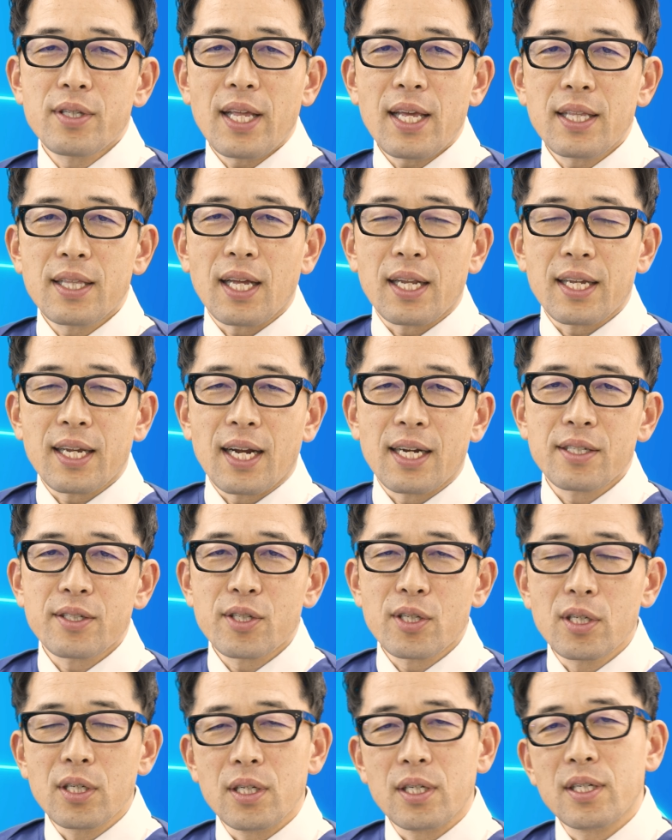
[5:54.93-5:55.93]
データに関
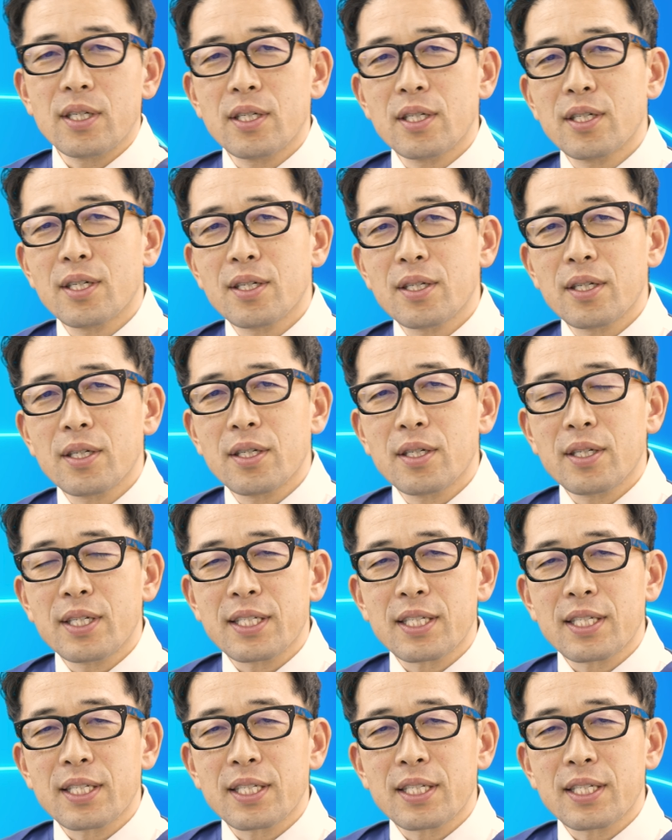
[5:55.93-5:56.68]
する